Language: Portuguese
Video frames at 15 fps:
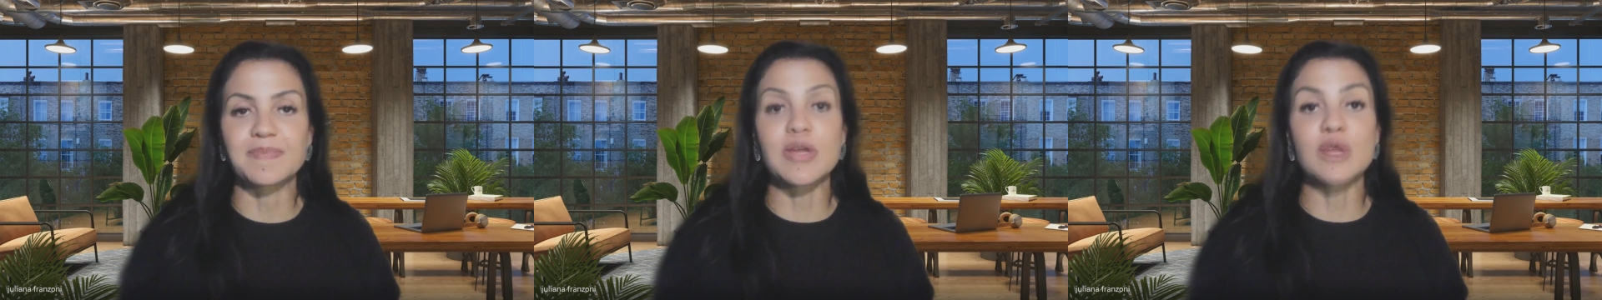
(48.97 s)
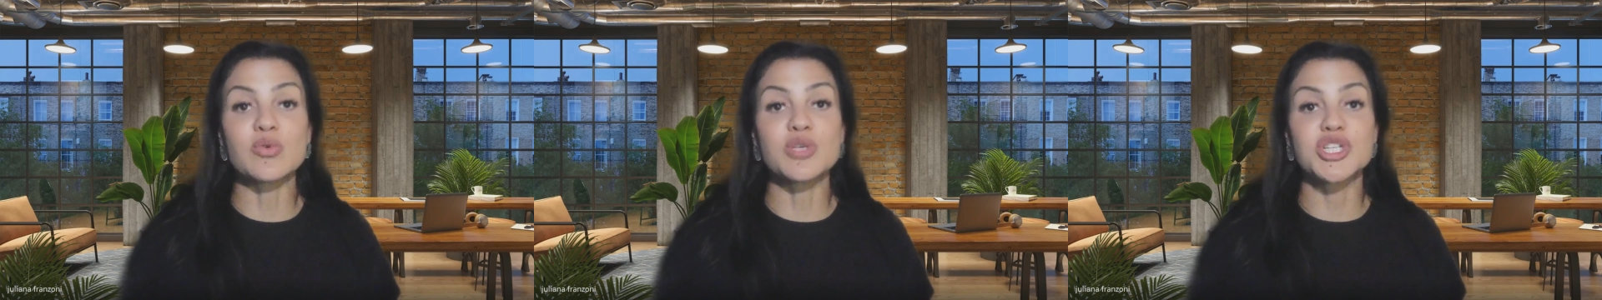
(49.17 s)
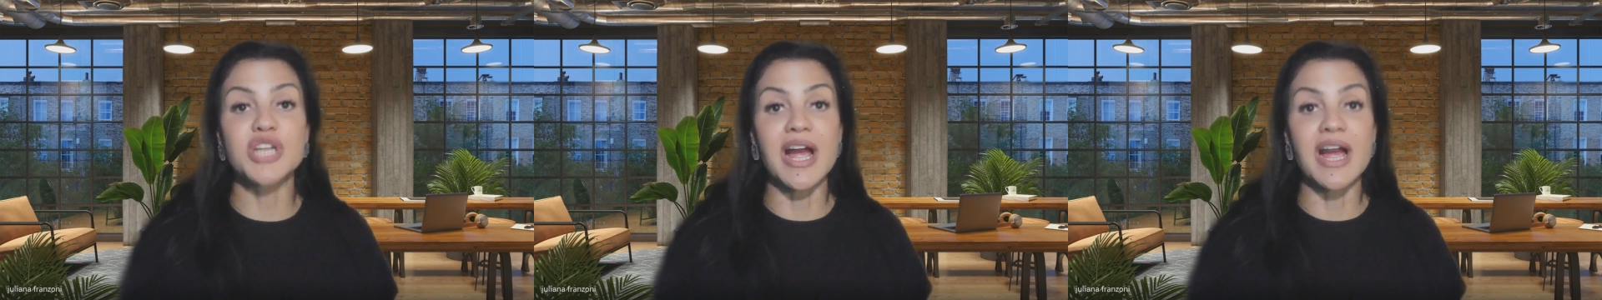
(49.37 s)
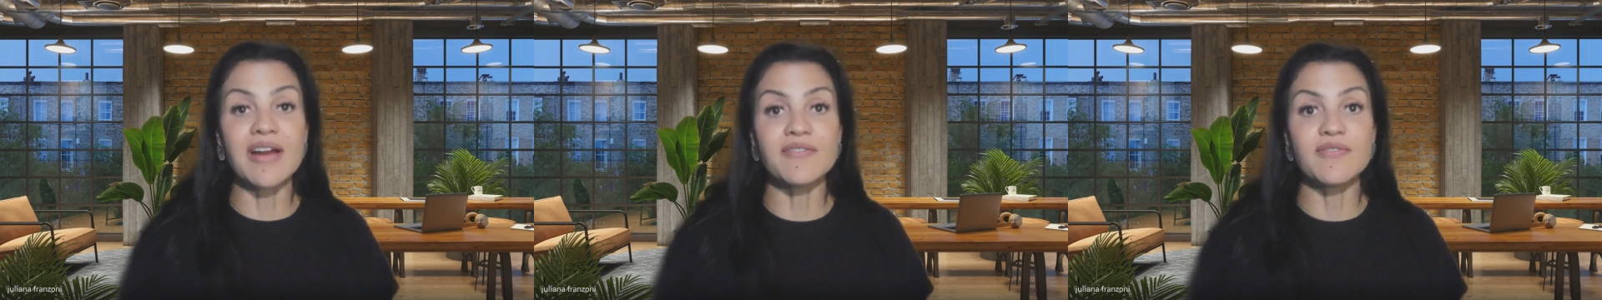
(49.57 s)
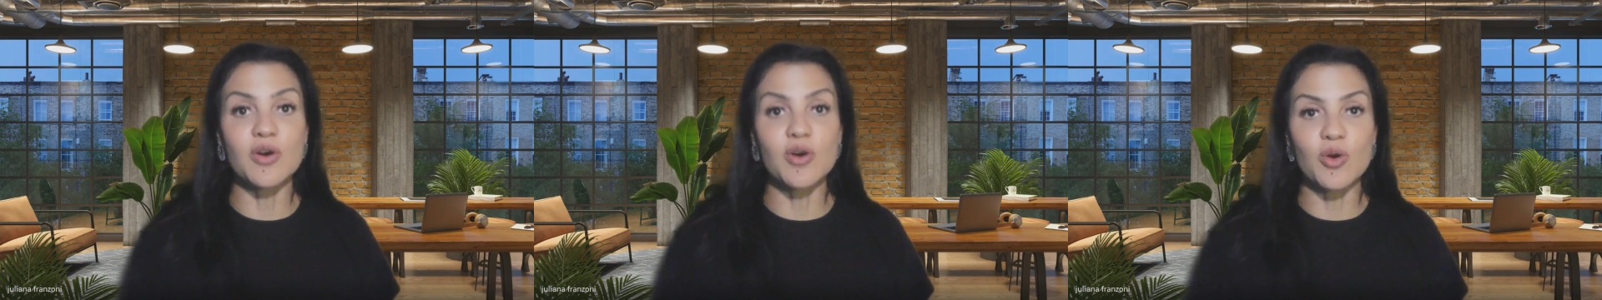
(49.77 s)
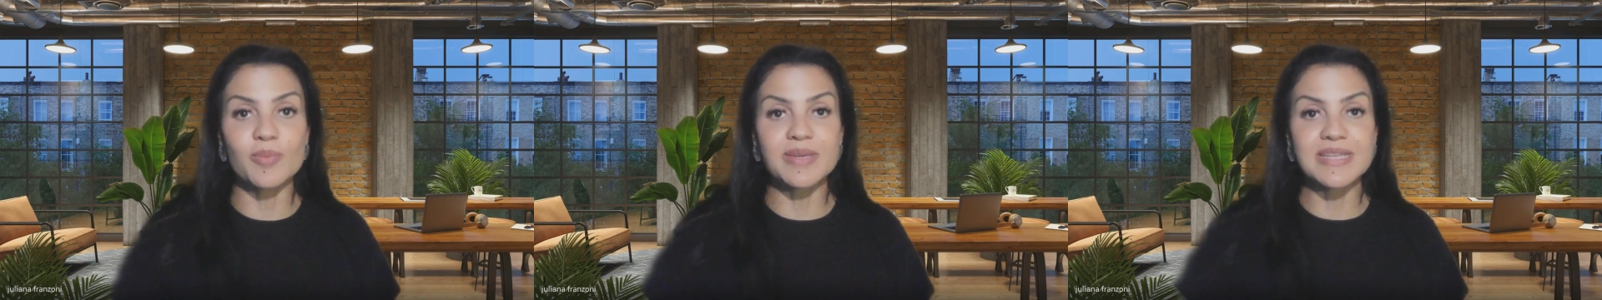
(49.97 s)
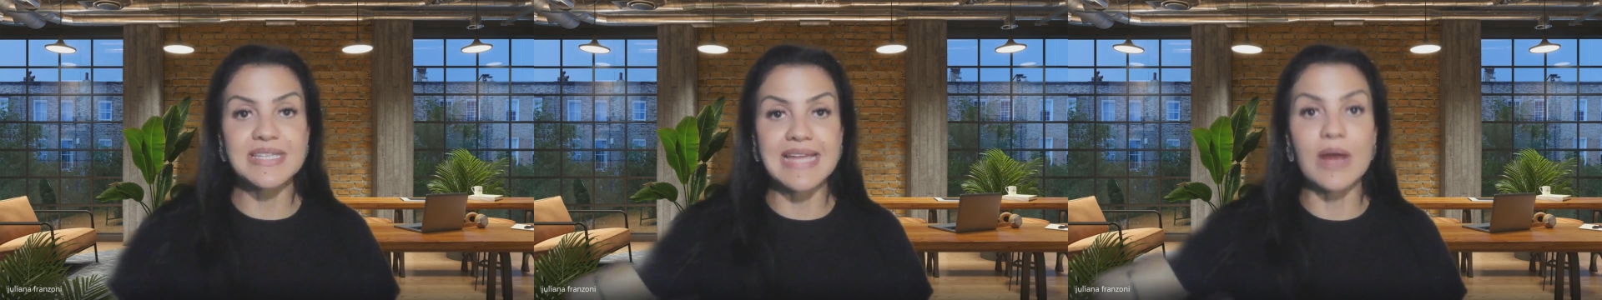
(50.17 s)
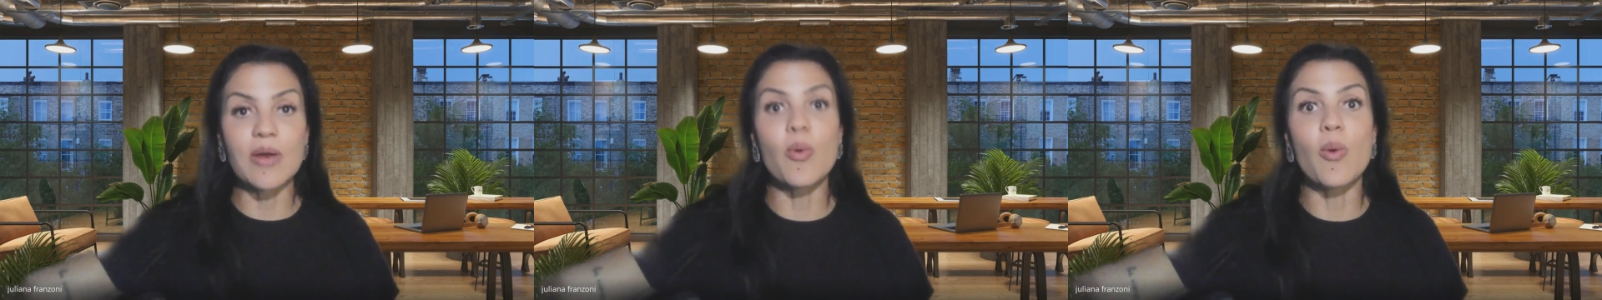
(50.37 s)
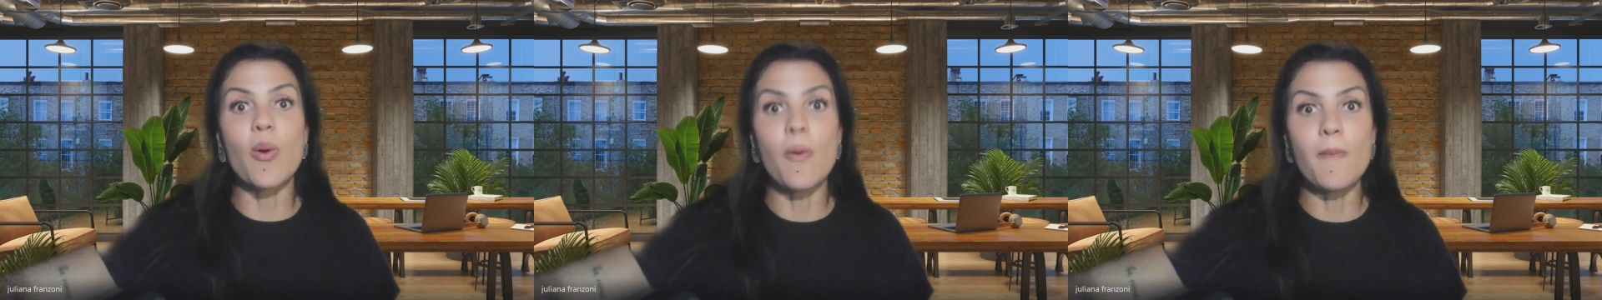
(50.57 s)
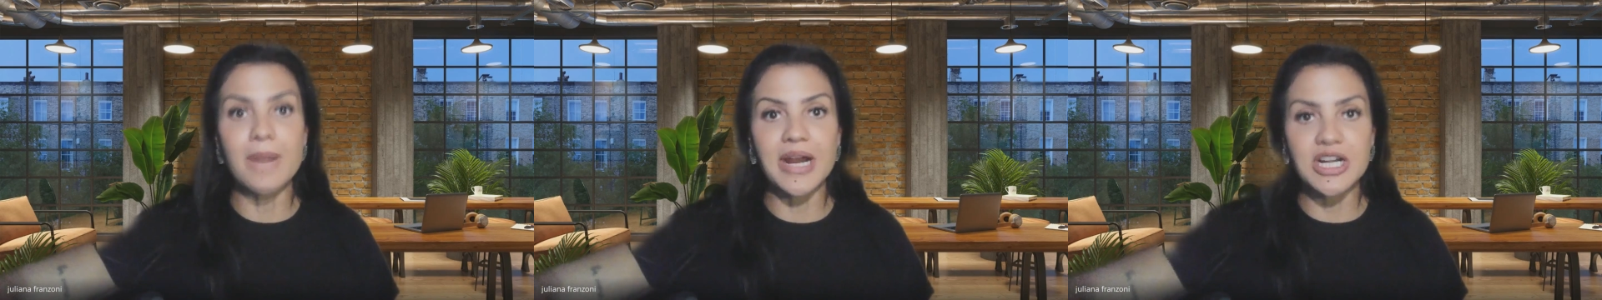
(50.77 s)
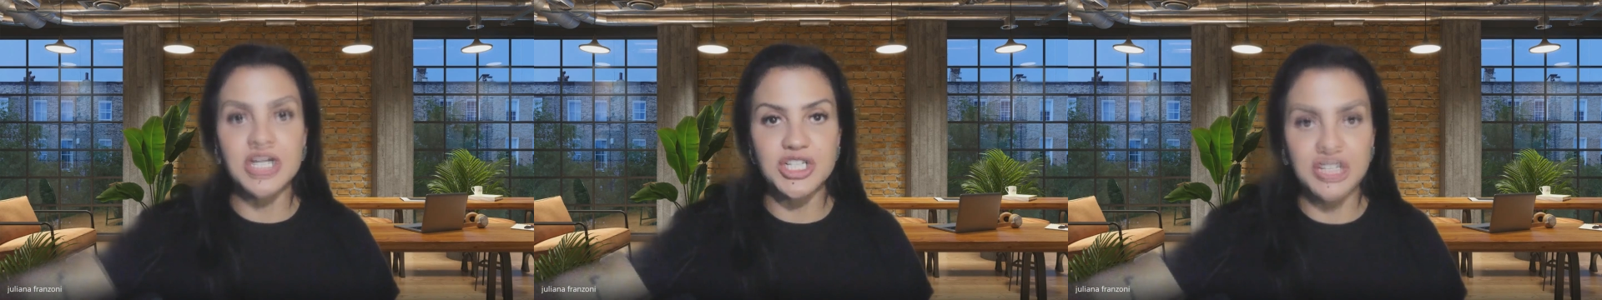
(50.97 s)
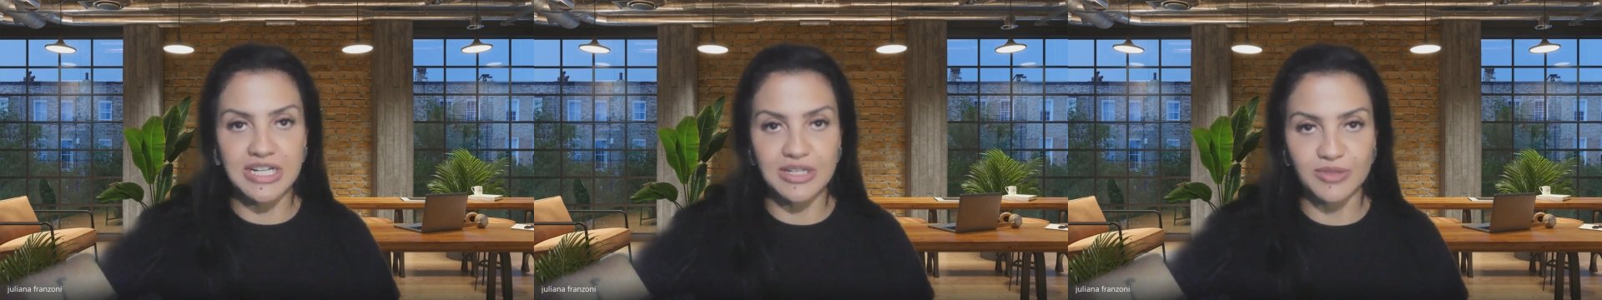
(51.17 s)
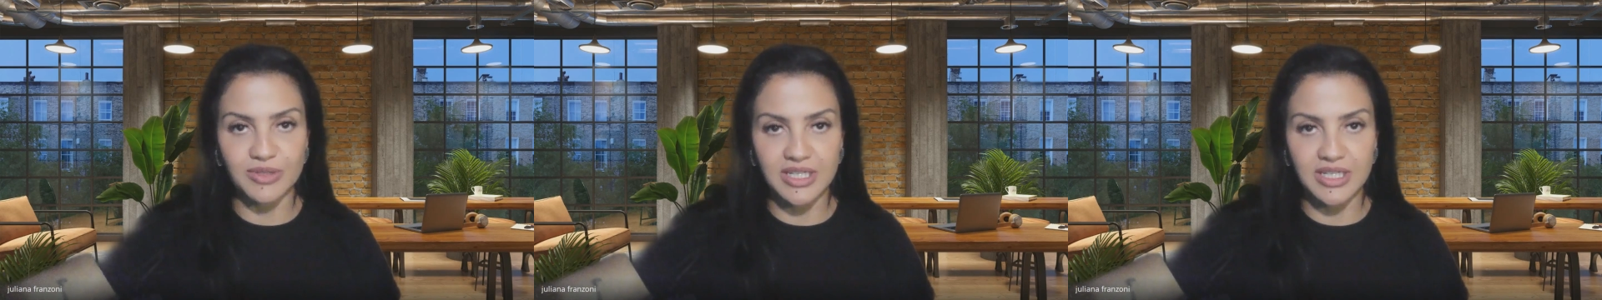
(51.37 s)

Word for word: Então, já vou começar compartilhando